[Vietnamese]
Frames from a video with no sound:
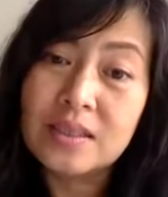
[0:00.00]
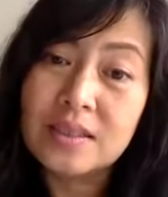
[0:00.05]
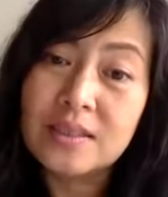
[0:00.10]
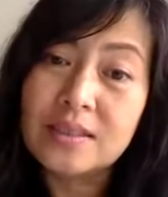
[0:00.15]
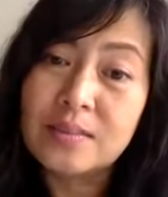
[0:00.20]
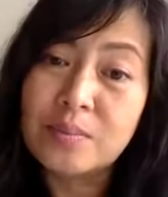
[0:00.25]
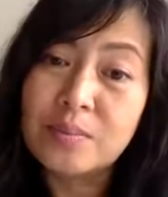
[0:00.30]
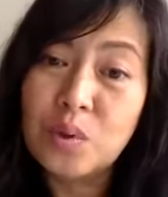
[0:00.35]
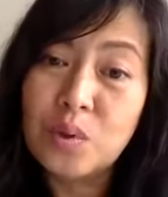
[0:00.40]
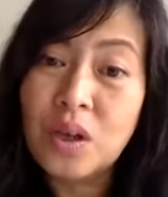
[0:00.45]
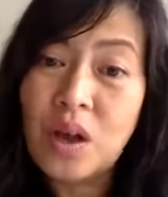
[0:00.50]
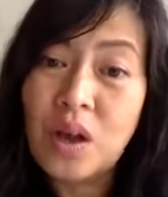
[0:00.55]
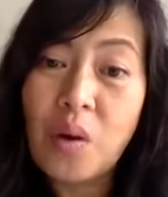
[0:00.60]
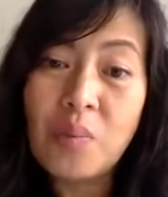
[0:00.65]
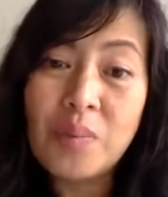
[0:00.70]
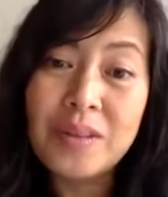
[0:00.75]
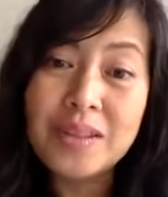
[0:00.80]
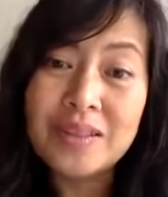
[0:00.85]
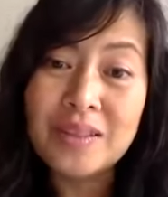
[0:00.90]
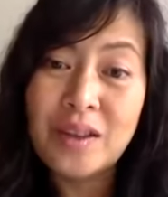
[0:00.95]
à, muốn
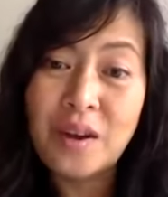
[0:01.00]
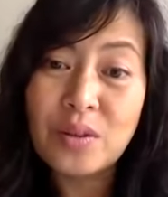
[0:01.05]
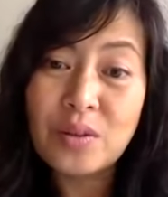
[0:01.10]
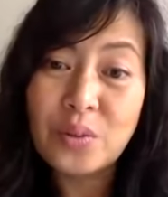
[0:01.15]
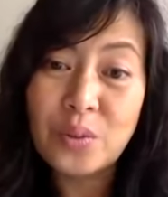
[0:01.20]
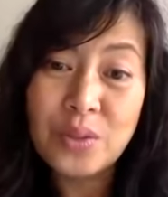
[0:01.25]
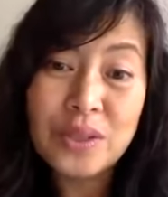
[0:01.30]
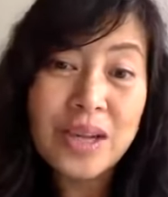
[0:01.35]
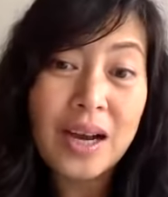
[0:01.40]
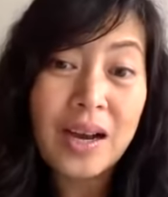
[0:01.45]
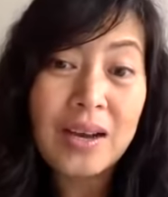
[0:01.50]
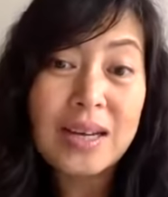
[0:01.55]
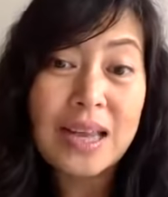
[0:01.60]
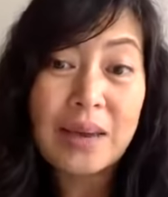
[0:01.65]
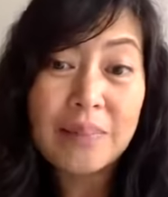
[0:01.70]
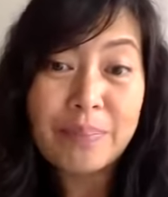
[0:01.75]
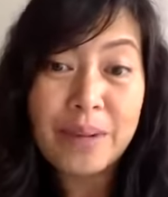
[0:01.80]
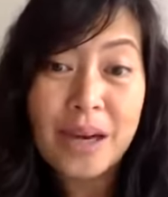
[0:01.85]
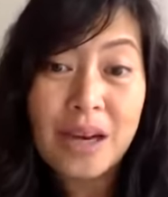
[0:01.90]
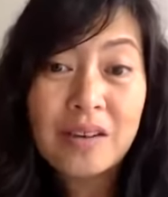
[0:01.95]
con mình có tuổi thơ
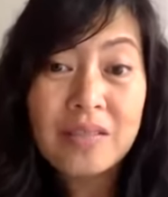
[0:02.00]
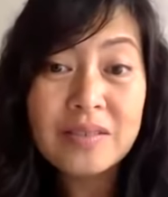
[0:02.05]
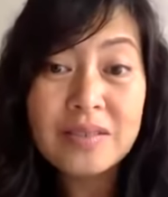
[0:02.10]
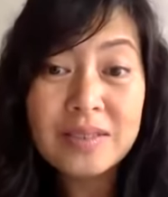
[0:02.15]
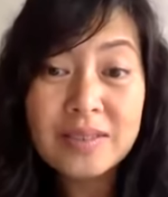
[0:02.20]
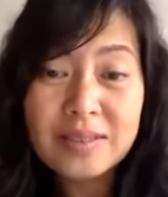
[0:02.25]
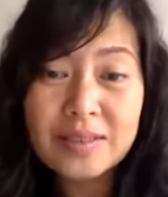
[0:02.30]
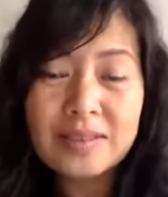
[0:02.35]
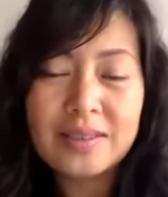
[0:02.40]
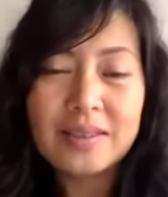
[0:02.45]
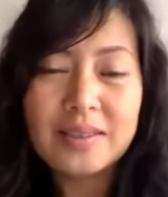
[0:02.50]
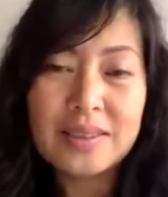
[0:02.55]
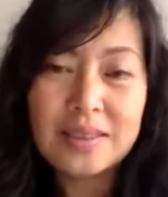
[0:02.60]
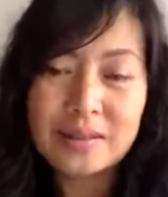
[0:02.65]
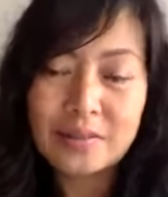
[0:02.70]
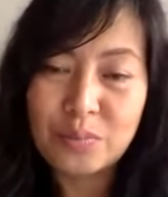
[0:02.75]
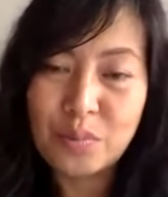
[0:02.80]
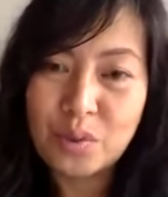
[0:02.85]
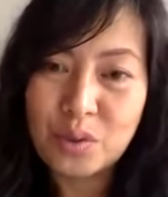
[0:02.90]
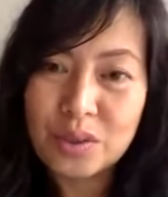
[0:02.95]
đẹp hơn à,
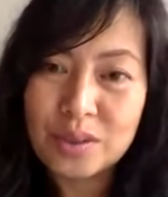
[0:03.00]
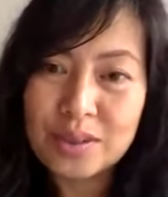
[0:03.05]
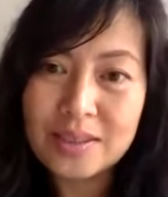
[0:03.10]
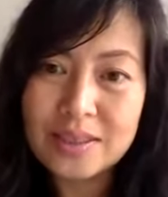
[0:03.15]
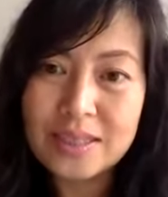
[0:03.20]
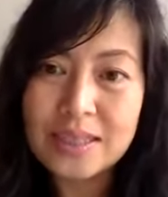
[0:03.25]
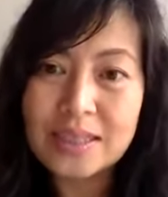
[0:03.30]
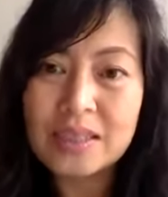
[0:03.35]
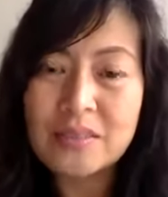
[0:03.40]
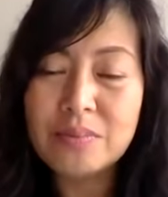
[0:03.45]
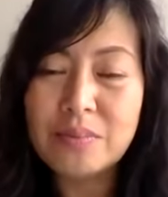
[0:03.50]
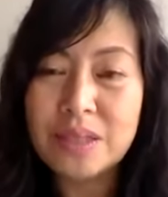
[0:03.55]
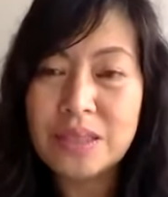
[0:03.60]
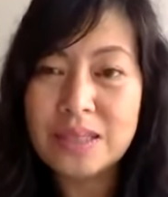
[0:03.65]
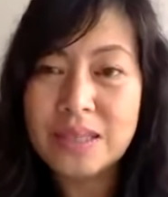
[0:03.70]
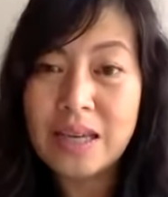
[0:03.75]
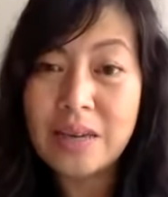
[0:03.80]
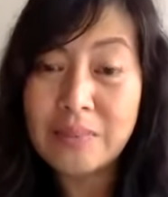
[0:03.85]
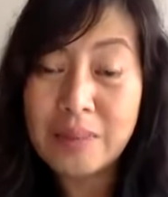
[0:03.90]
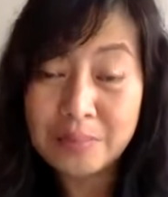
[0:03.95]
muốn gia đình
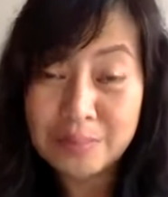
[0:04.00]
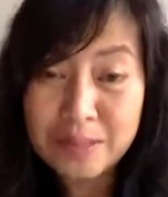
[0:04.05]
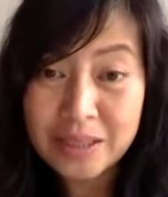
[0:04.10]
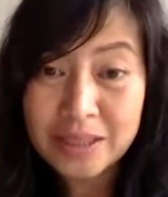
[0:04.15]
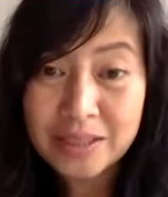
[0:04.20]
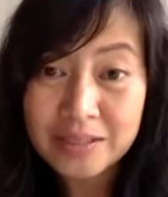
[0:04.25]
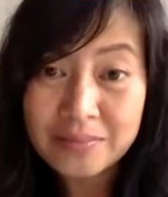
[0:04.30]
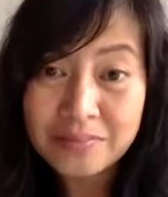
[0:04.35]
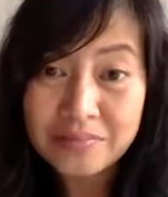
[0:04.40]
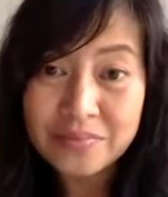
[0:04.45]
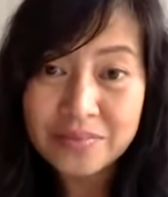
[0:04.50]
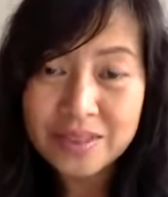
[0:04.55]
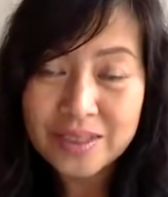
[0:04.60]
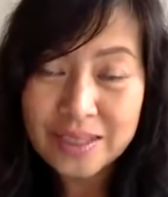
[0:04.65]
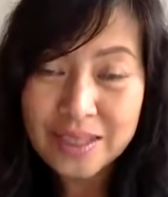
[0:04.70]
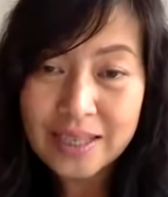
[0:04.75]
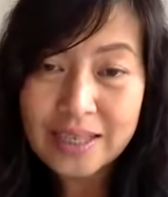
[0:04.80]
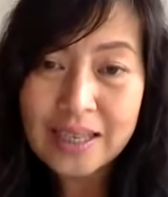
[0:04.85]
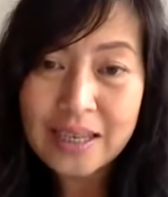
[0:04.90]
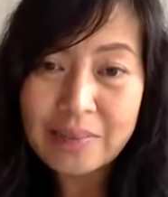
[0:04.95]
mình êm ấm hơn
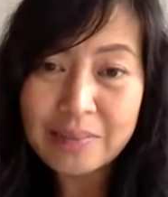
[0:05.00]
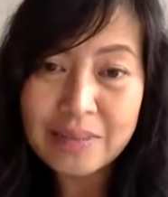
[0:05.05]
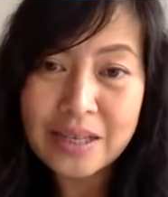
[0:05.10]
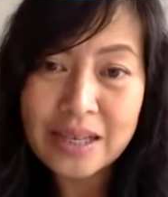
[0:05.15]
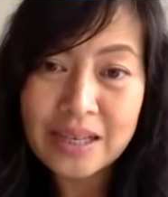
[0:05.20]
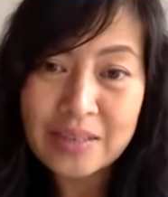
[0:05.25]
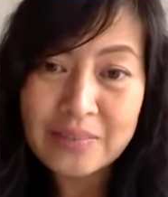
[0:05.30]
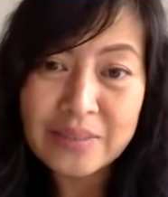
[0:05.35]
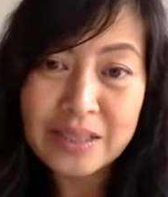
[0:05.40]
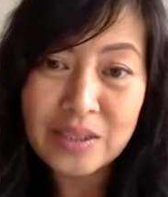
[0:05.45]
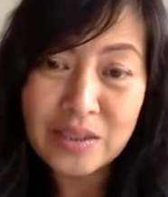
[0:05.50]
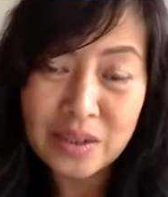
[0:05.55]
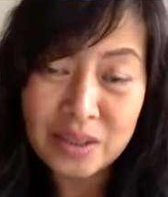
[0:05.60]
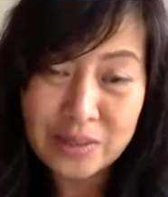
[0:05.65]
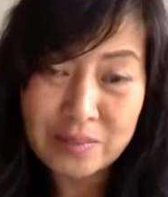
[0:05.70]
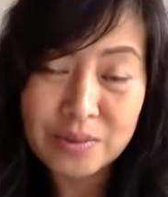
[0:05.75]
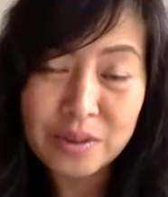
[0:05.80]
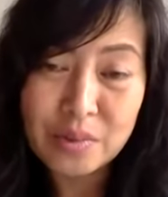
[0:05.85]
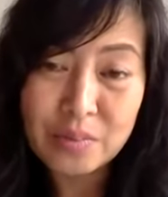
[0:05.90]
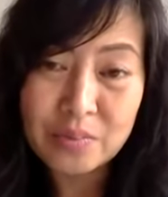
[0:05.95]
hãy tham gia lớp trí tuệ
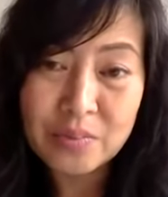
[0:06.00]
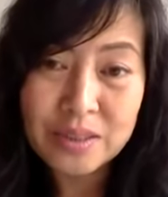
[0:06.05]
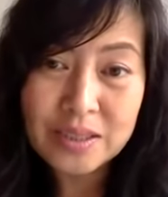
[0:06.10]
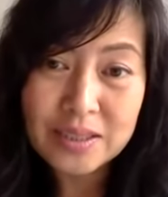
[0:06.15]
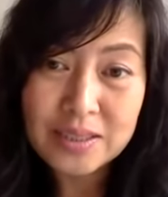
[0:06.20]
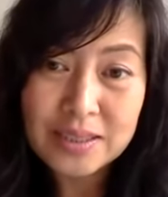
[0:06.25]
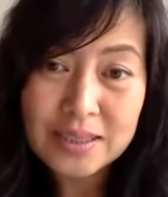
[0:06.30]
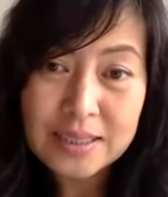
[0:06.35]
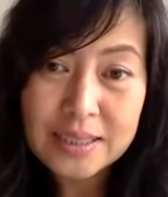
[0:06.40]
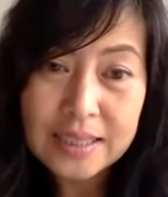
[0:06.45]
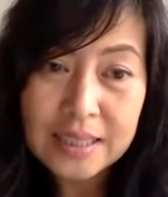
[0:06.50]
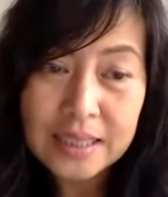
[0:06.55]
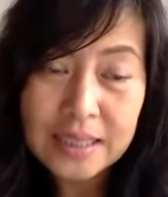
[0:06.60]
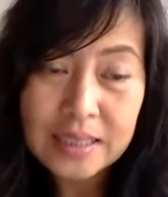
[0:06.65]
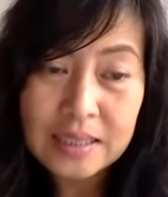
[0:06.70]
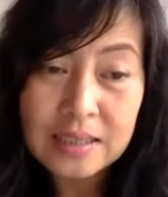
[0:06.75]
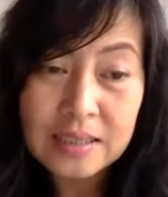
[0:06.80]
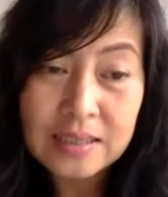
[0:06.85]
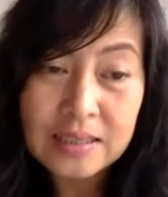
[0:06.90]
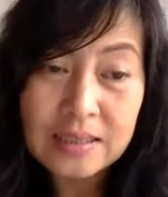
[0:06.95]
cảm xúc
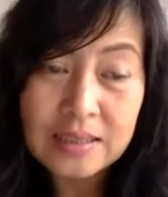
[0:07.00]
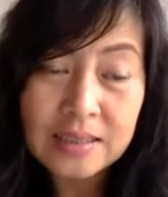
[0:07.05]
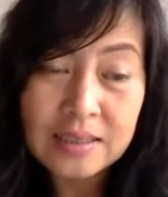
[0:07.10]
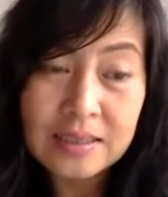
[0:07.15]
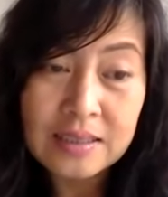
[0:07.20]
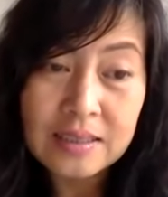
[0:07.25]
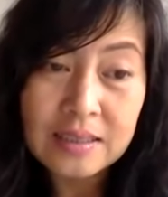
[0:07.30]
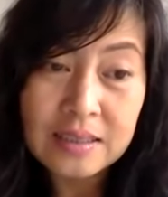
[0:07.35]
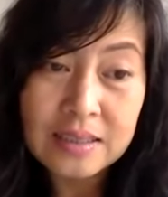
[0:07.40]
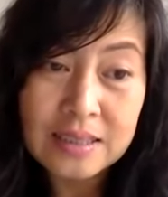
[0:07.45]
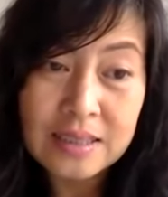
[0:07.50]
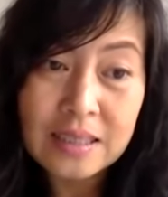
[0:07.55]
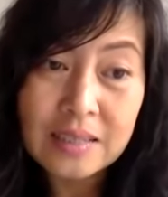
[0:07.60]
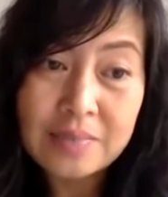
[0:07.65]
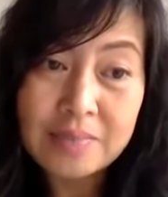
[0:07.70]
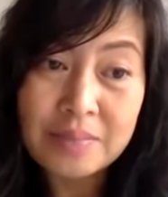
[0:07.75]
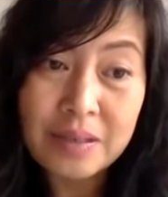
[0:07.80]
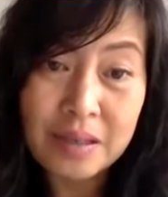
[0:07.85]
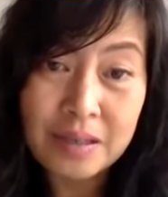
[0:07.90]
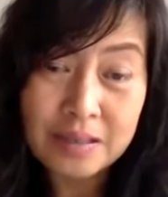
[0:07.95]
à, cái
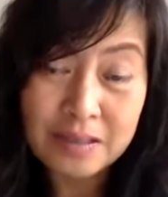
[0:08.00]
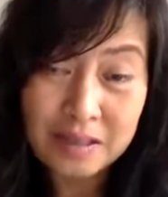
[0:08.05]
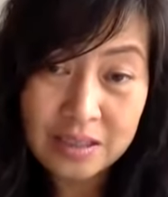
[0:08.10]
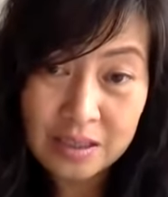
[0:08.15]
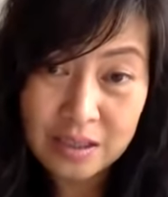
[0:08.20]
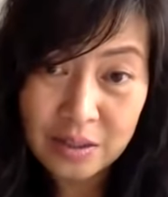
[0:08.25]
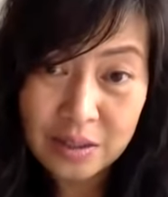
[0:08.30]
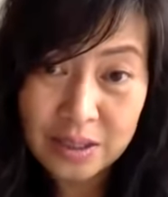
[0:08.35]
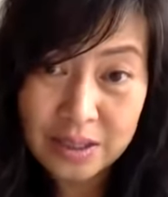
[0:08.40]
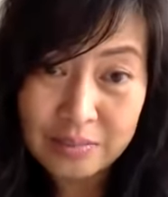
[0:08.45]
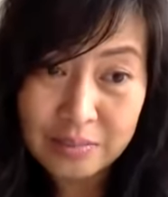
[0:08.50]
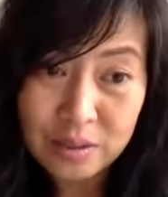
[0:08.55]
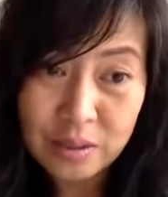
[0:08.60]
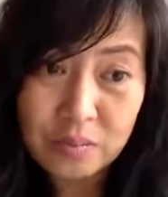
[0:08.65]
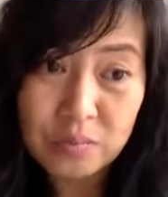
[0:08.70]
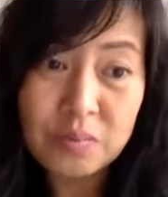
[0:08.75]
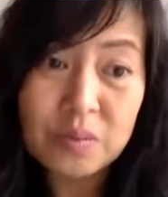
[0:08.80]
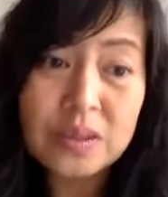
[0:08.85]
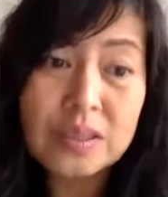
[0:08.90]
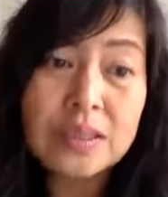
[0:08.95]
lớp trí tuệ cảm
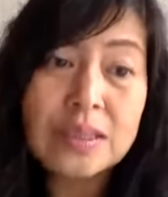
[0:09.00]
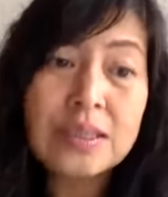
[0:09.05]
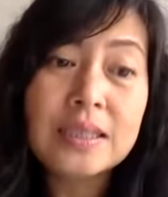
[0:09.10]
xúc